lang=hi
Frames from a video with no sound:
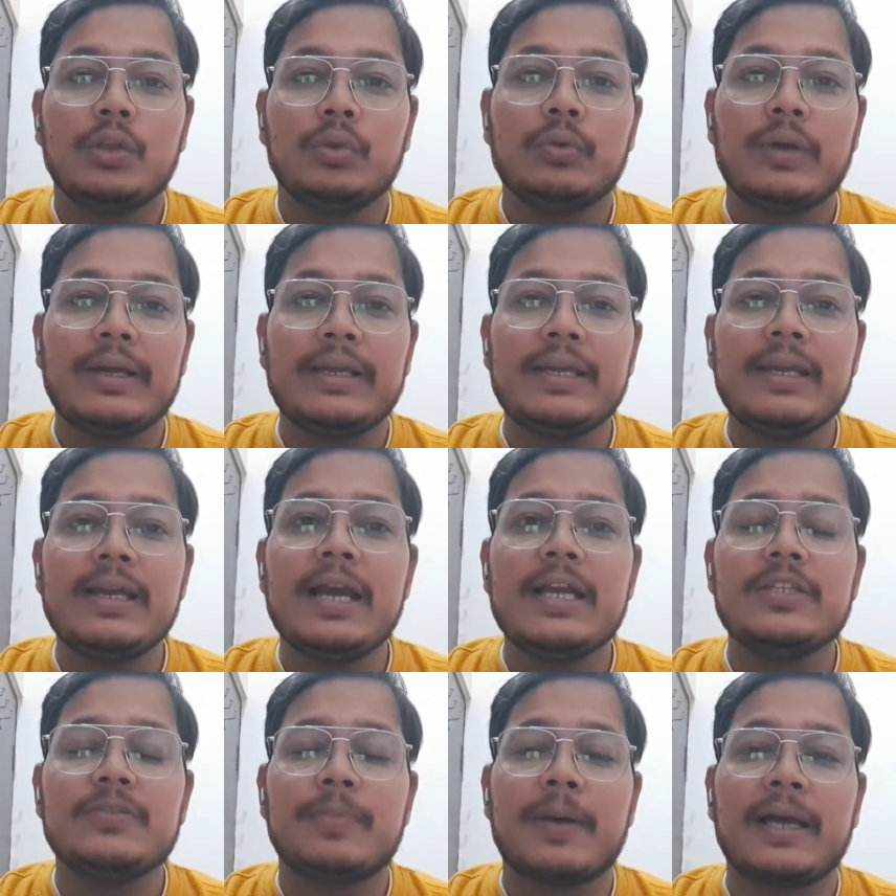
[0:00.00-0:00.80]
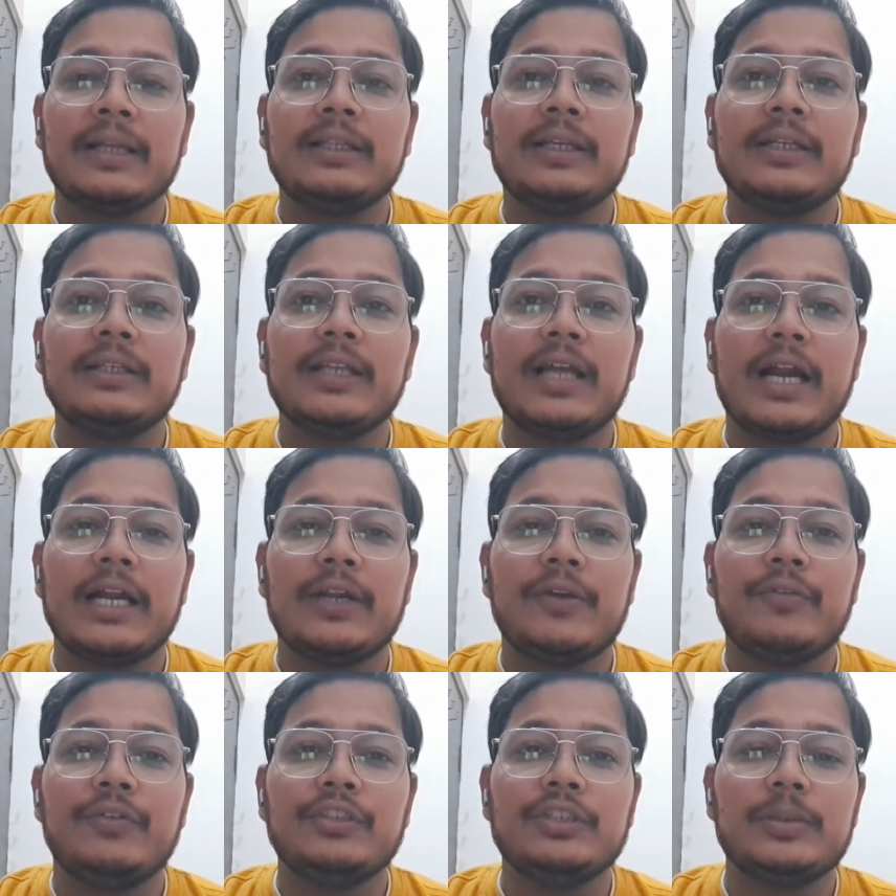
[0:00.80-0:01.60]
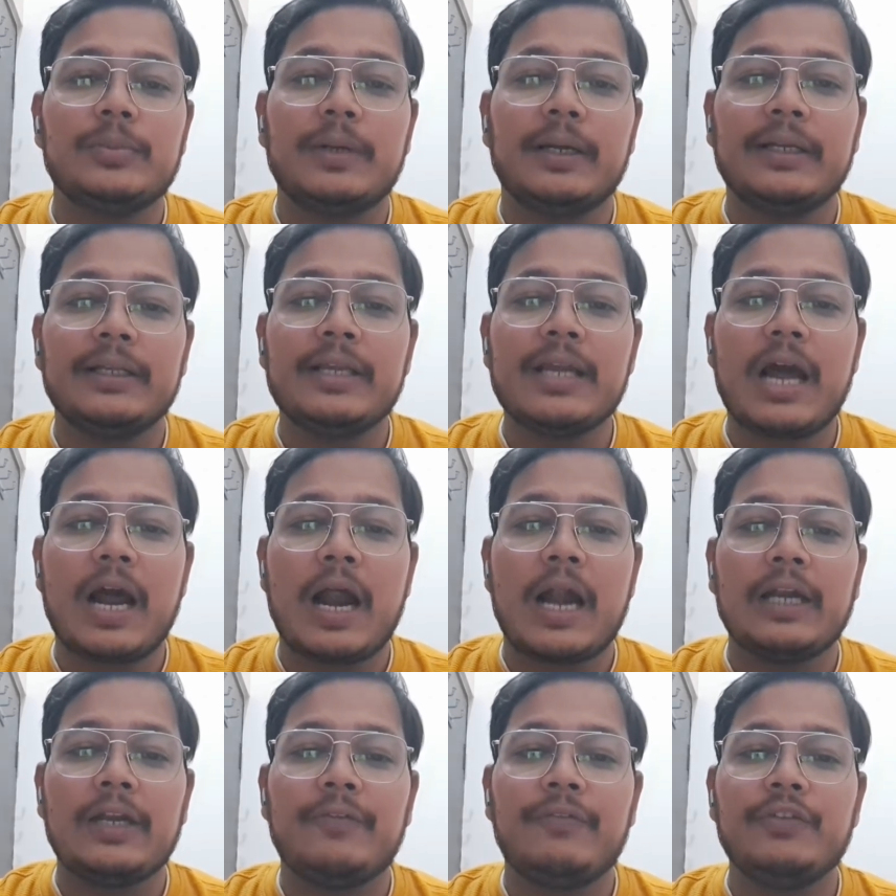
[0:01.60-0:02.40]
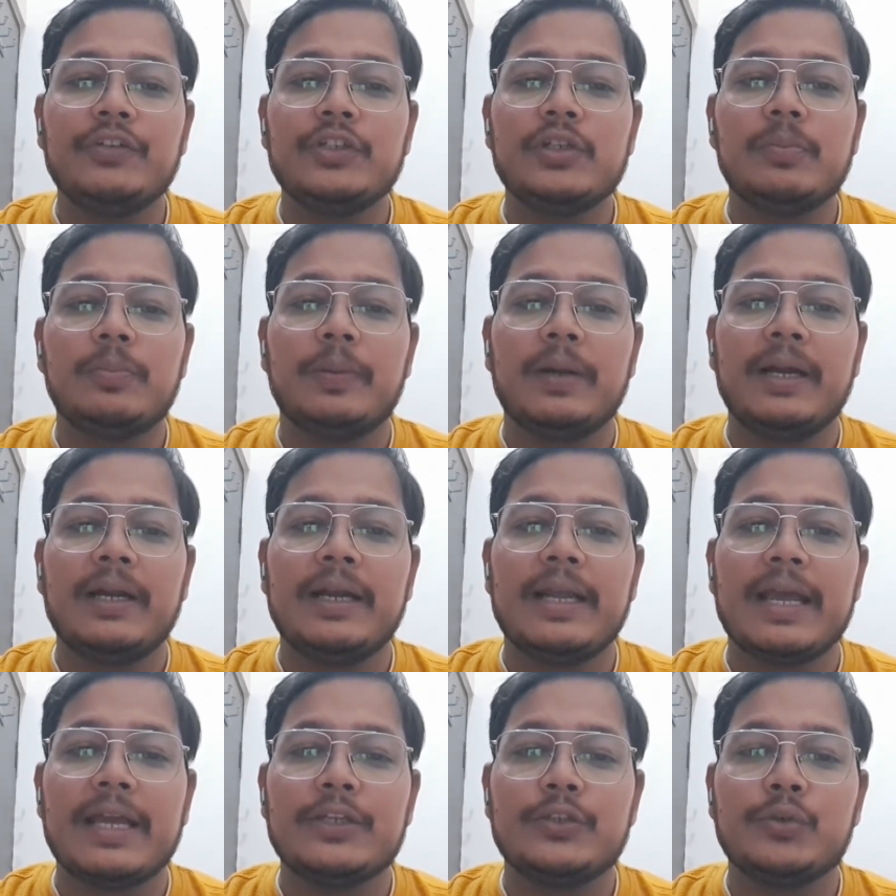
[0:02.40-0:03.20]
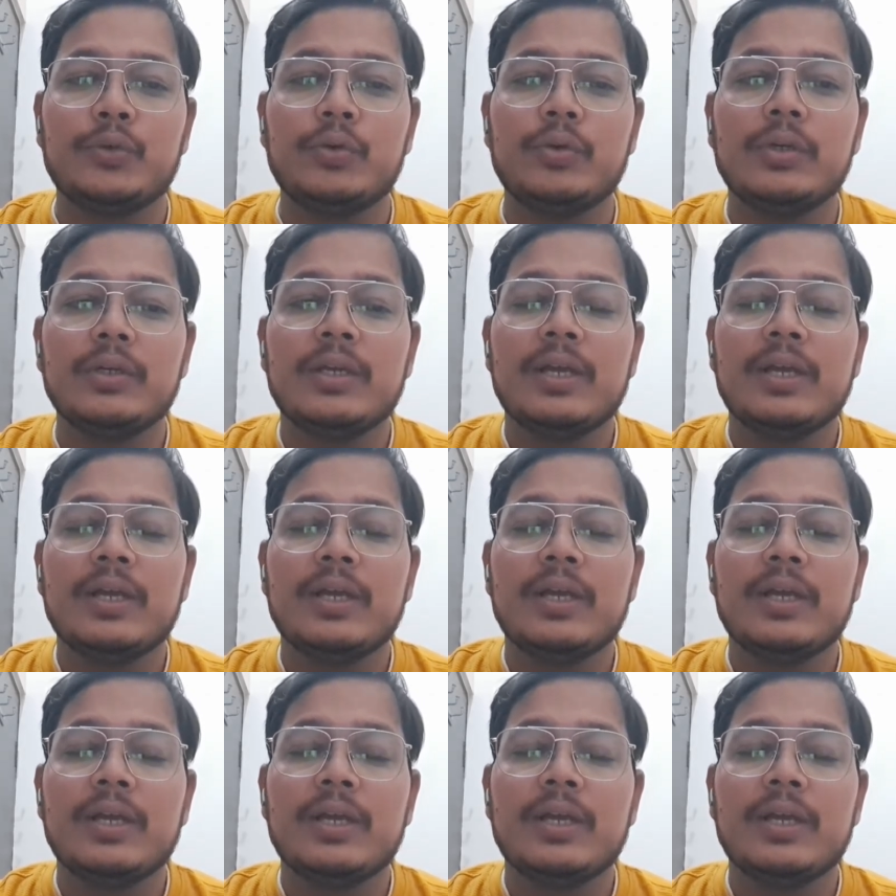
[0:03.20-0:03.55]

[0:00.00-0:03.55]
तो आइए गाइज बात करते हैं आर्टिफिशियल ब्लड की आर्टिफिशियल ब्लड है जो